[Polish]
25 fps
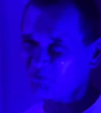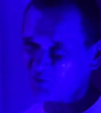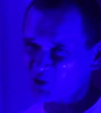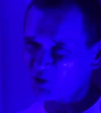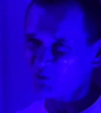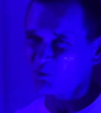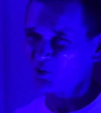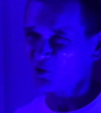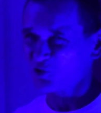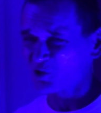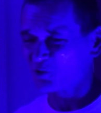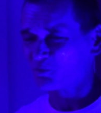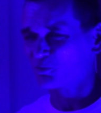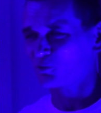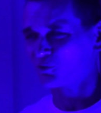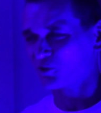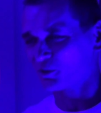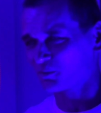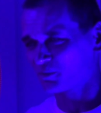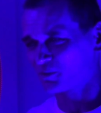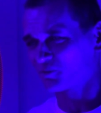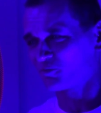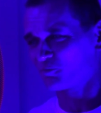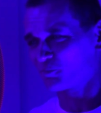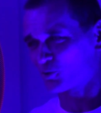że może
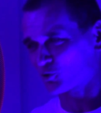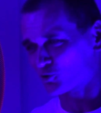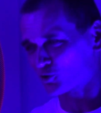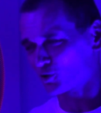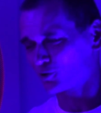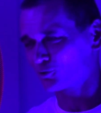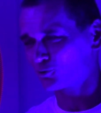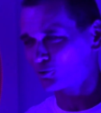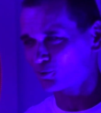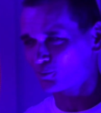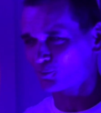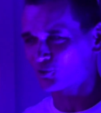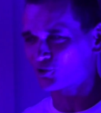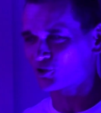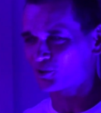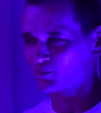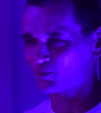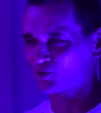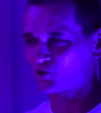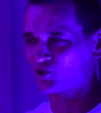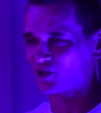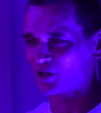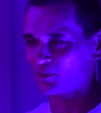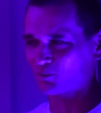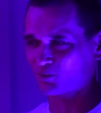byłoby w porządku, może by
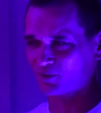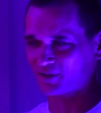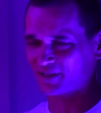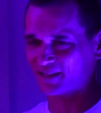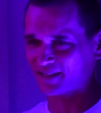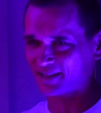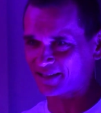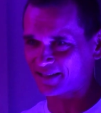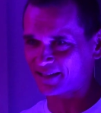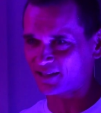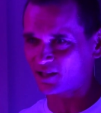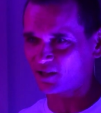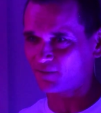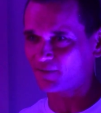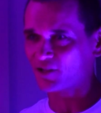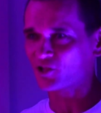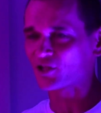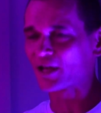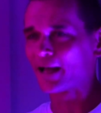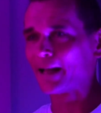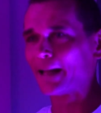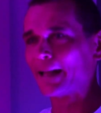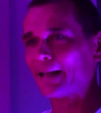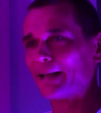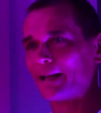trzeba było zaryzykować,
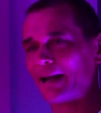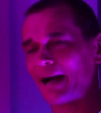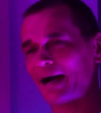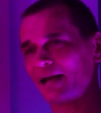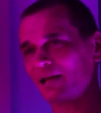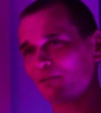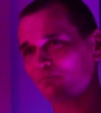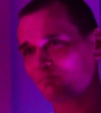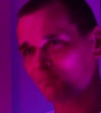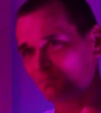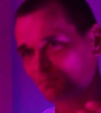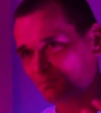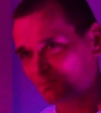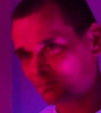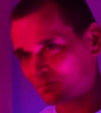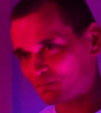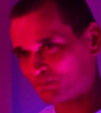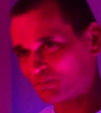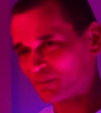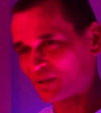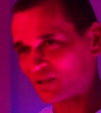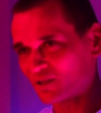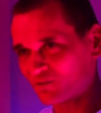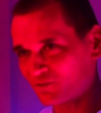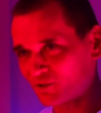ale
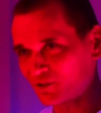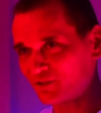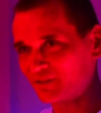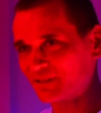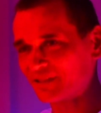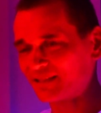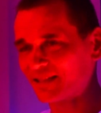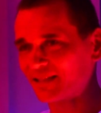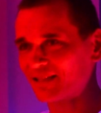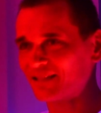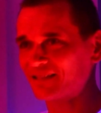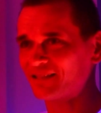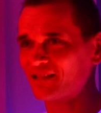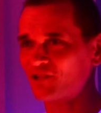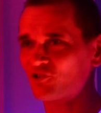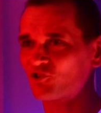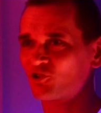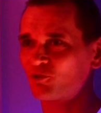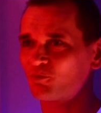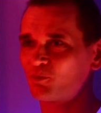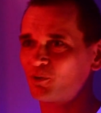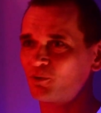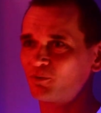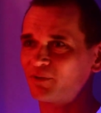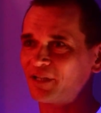pierwotny taki
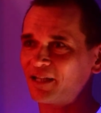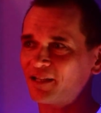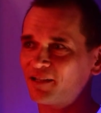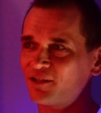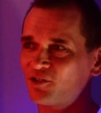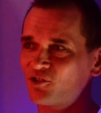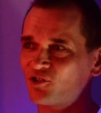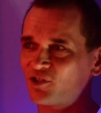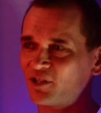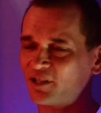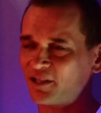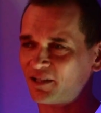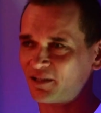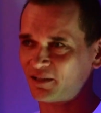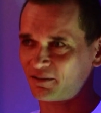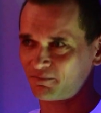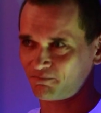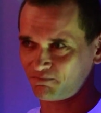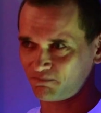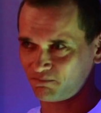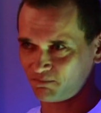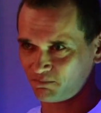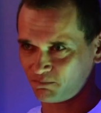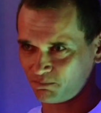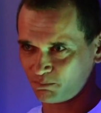zaczyn był taki, że ja
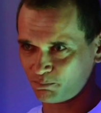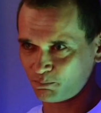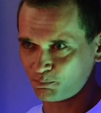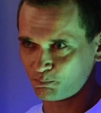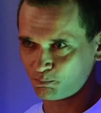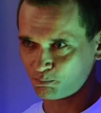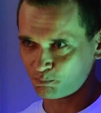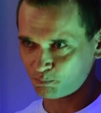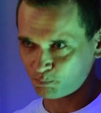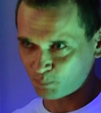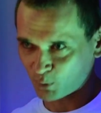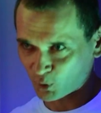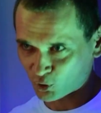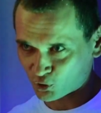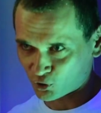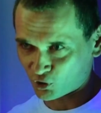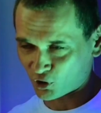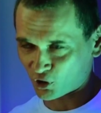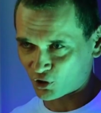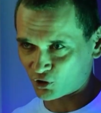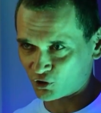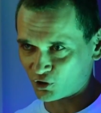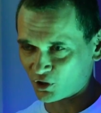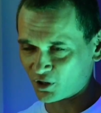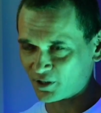pod
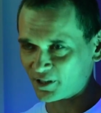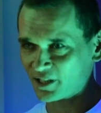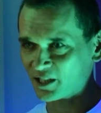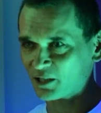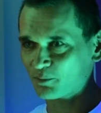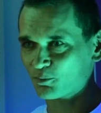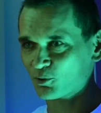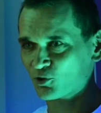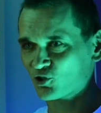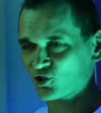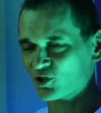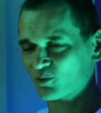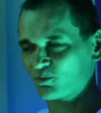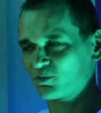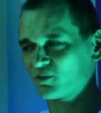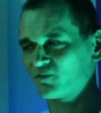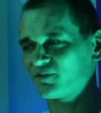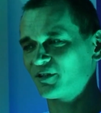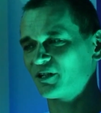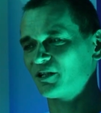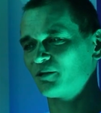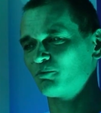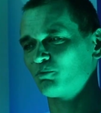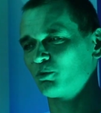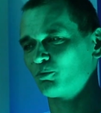doktorat
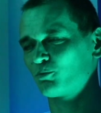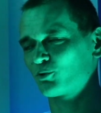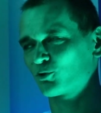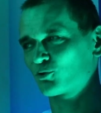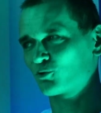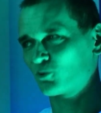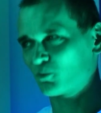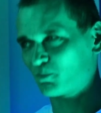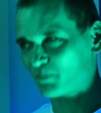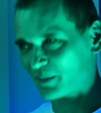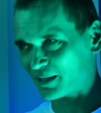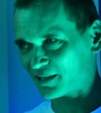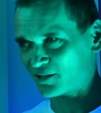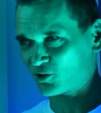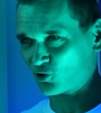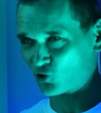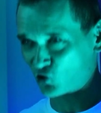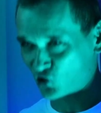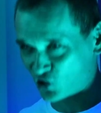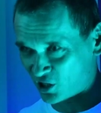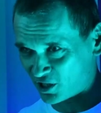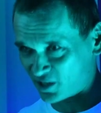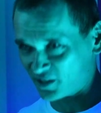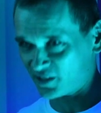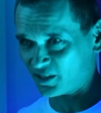potrzebowałem po prostu bardzo
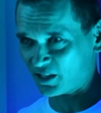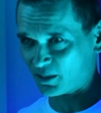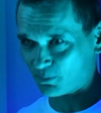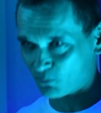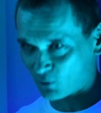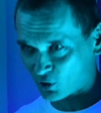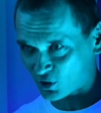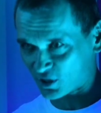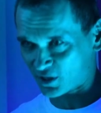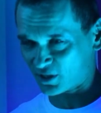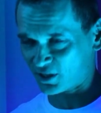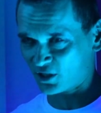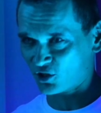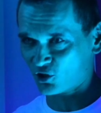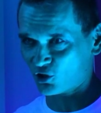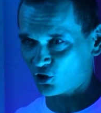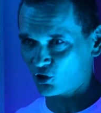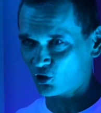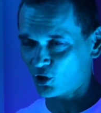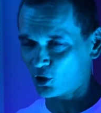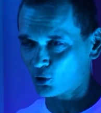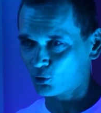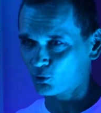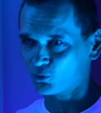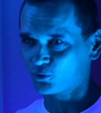silnych, mocnych
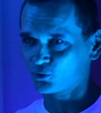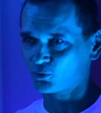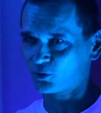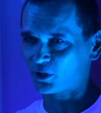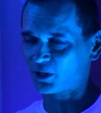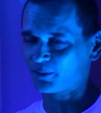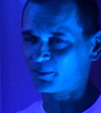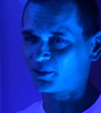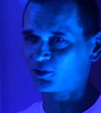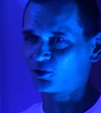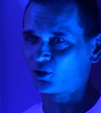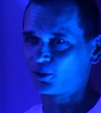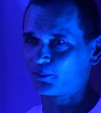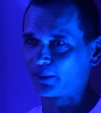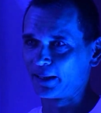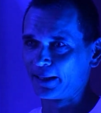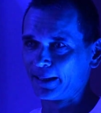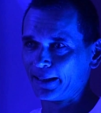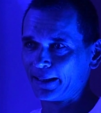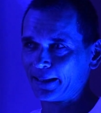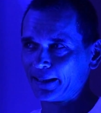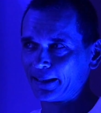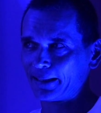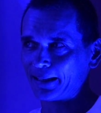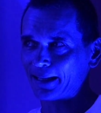kolorów, które będą
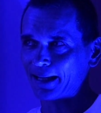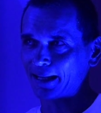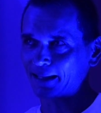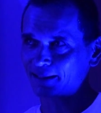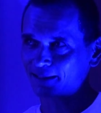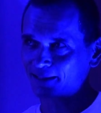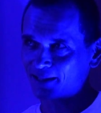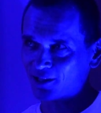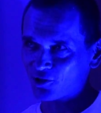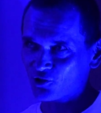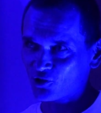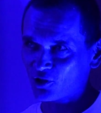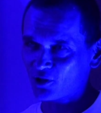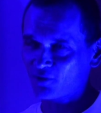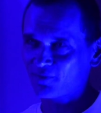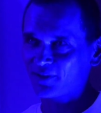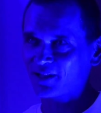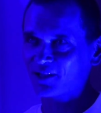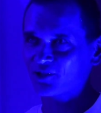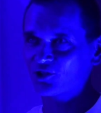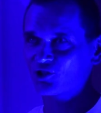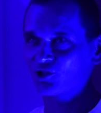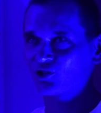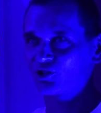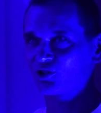
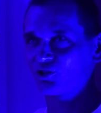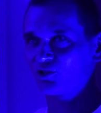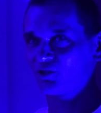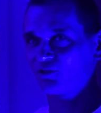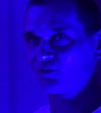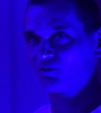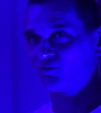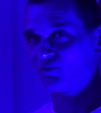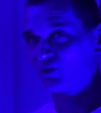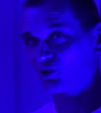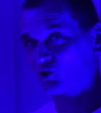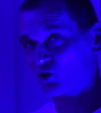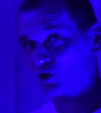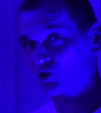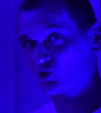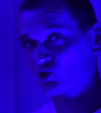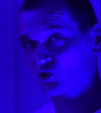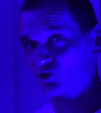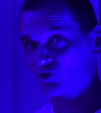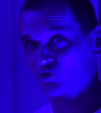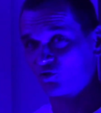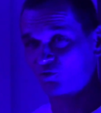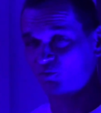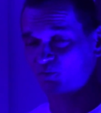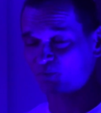angażować, wychodzić w